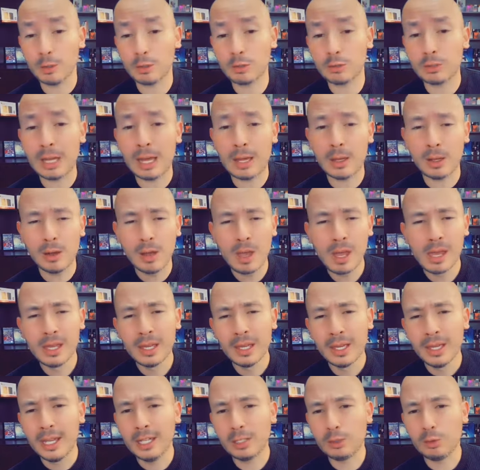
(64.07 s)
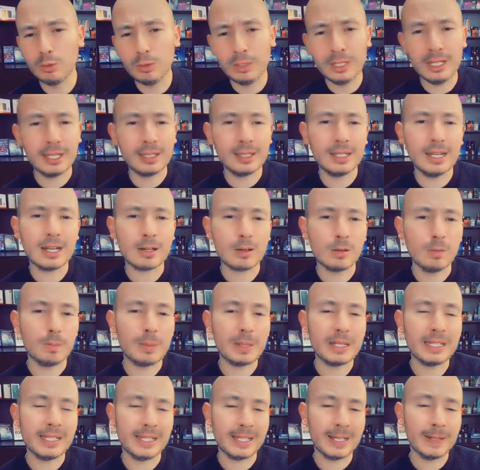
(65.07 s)
Rosado, es un líder de la
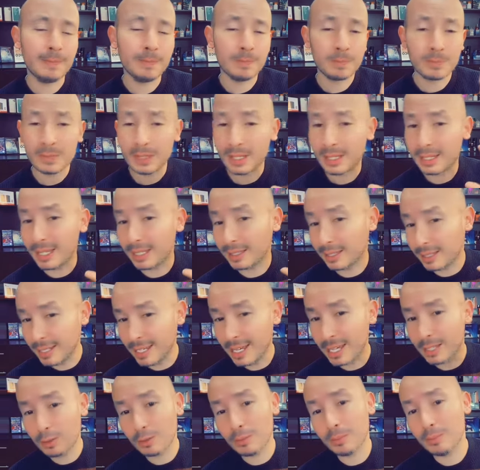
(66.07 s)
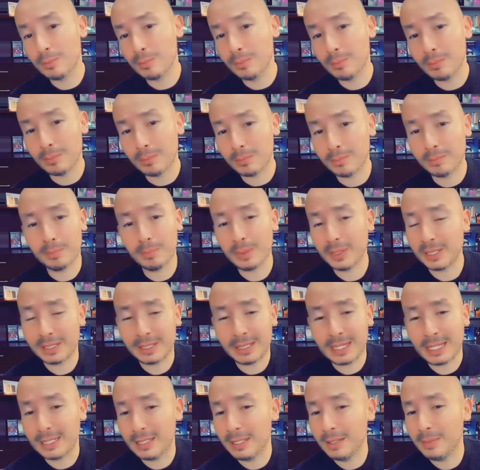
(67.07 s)
compañía que ya tenía mm, pues
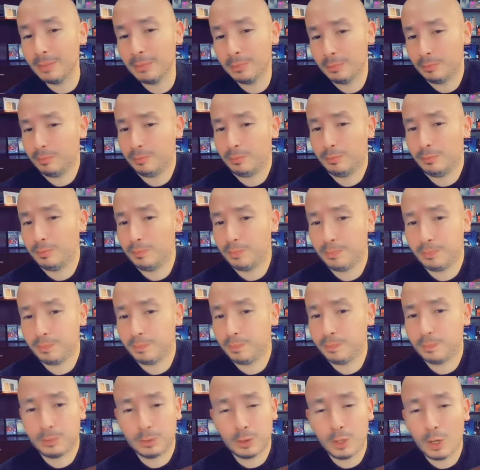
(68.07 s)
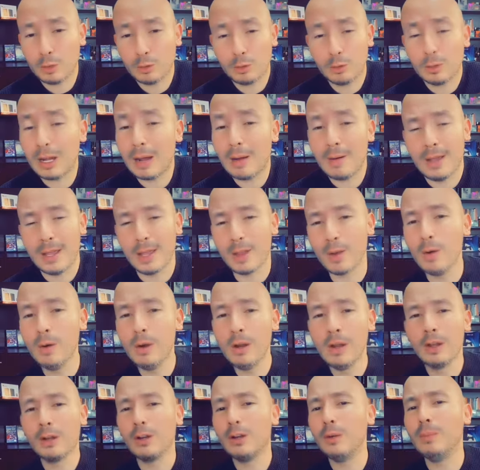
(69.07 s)
casi todo su cabello
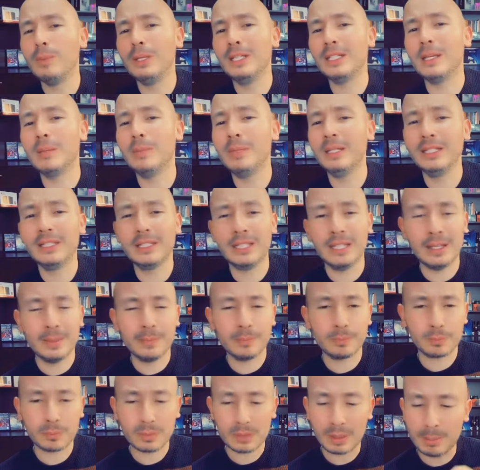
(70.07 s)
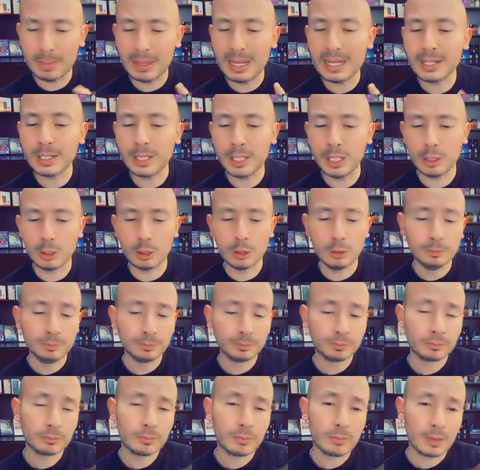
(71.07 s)
completamente blanquito
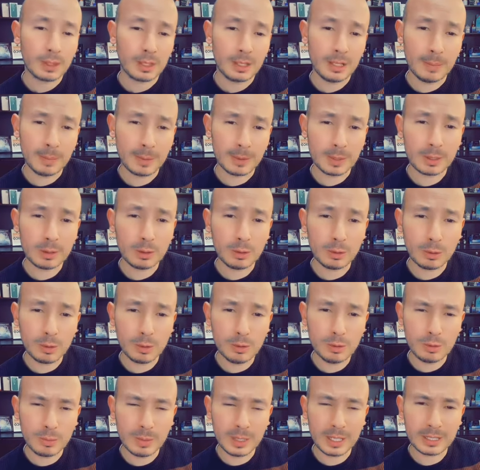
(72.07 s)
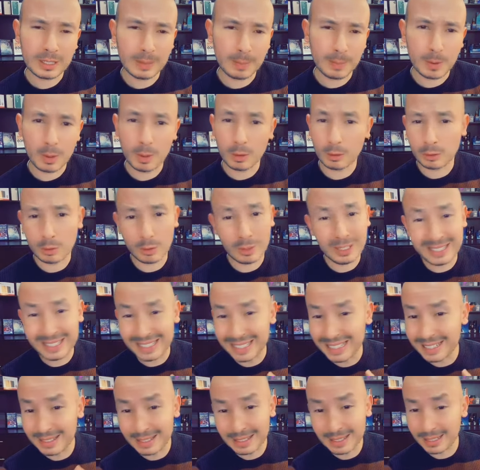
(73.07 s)
y empezó a consumir este producto y
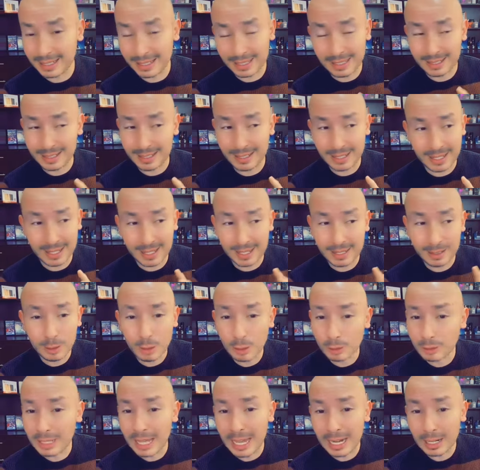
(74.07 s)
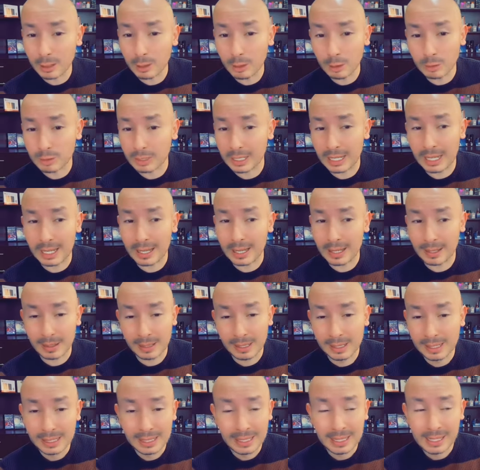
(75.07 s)
sin, y sin él notarlo, o
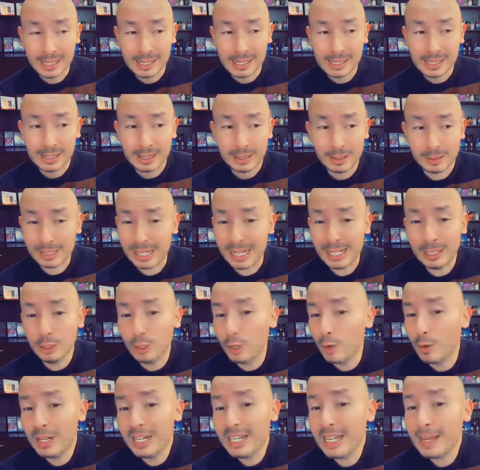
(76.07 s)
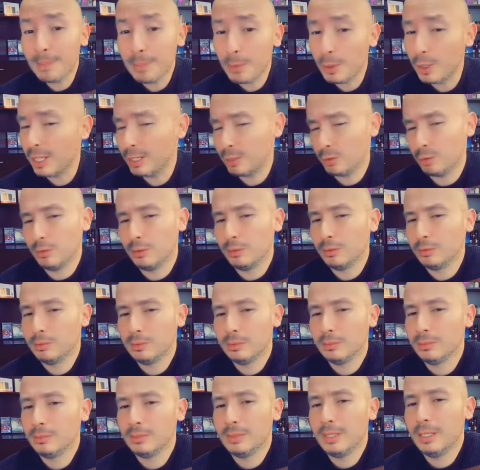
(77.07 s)
sea, o sea, él no venía por eso,
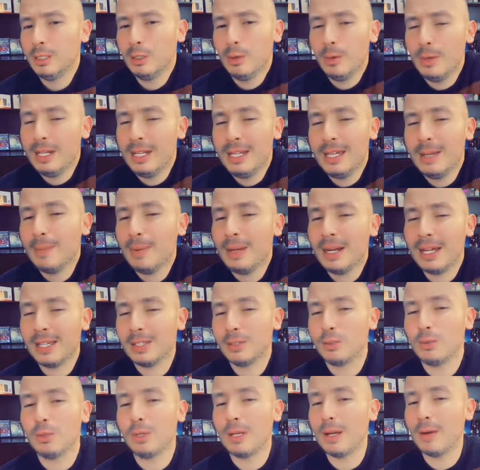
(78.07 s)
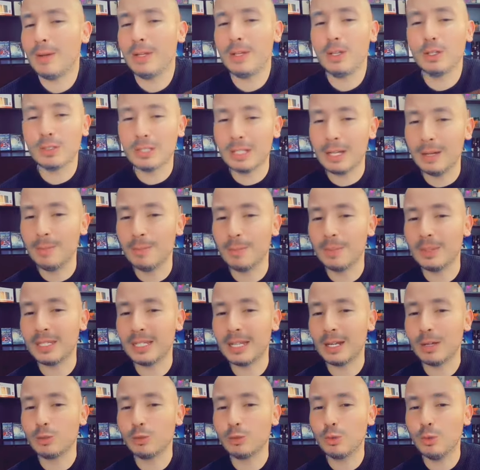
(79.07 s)
él no venía para que su cabello se le
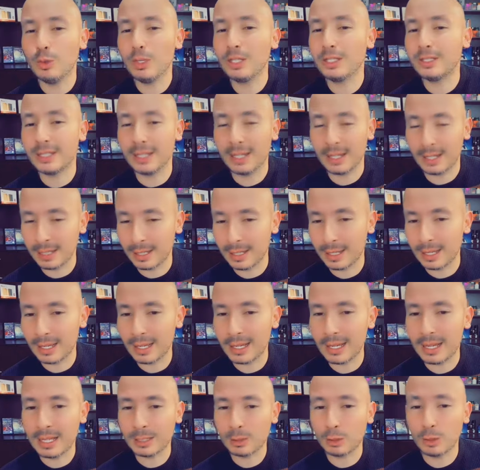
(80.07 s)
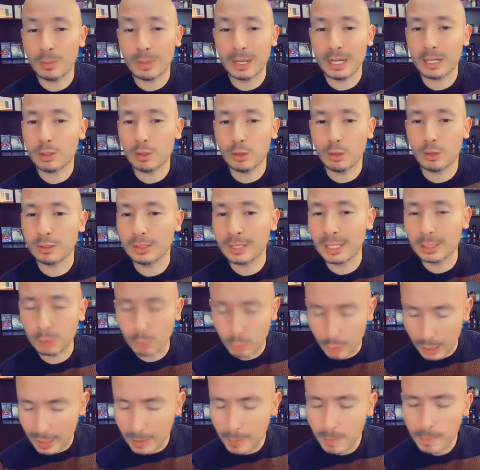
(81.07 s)
empezara a oscurecer, a tomar el color
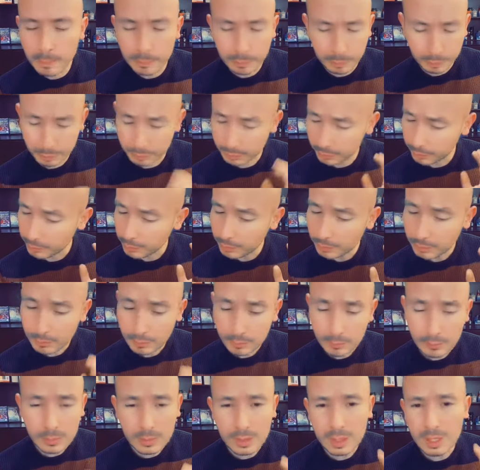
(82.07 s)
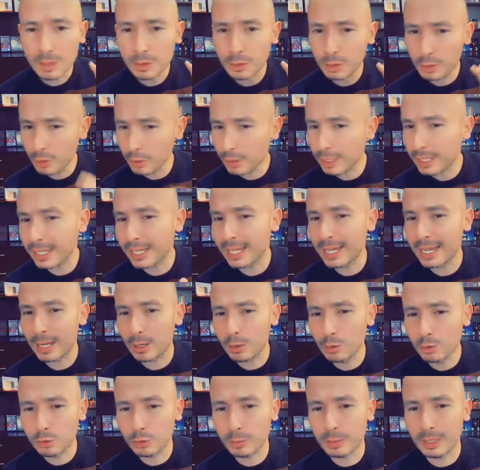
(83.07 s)
natural, sino que quería
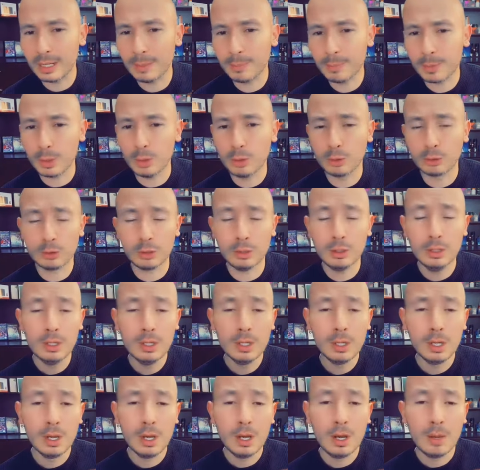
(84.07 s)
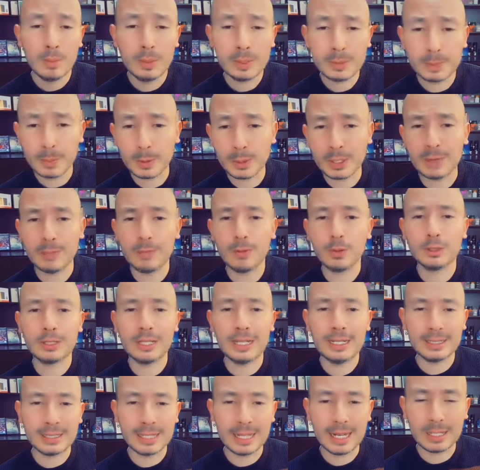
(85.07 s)
consumir el producto, pues porque
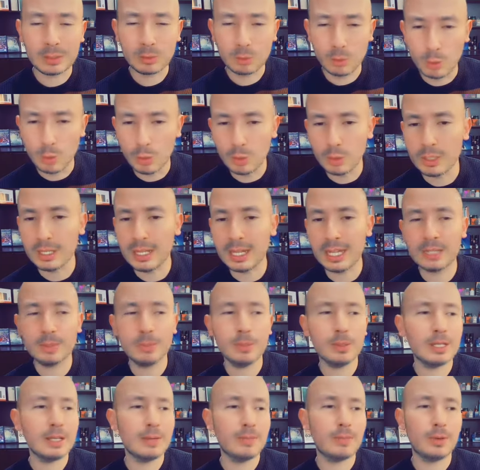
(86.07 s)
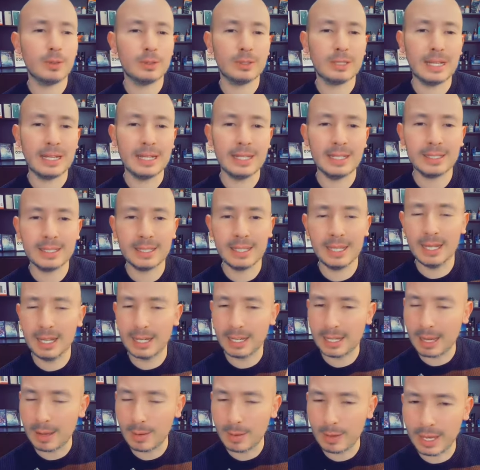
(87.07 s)
fortalece las uñas, porque fortalece el
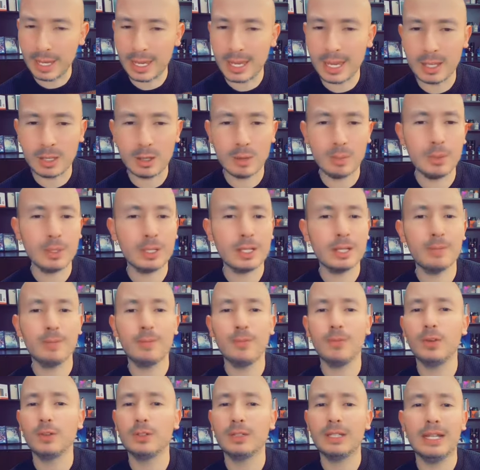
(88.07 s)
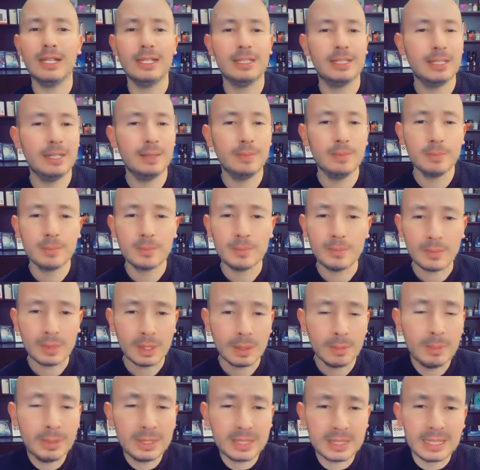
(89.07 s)
cabello, porque fortalece,
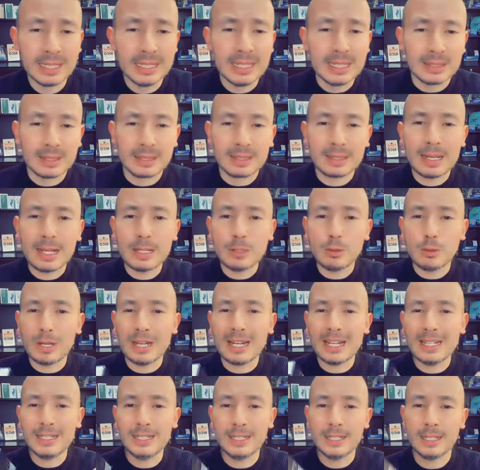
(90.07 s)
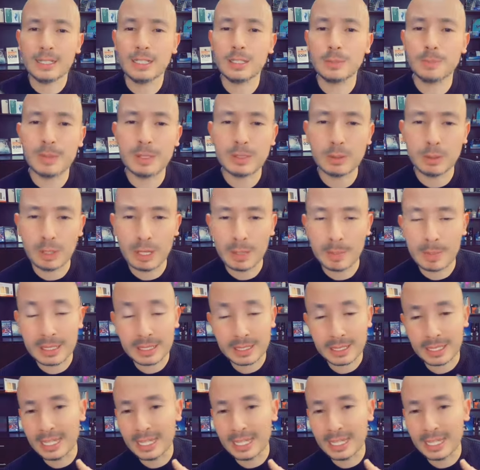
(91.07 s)
pues ayuda a las líneas de expresión y demás.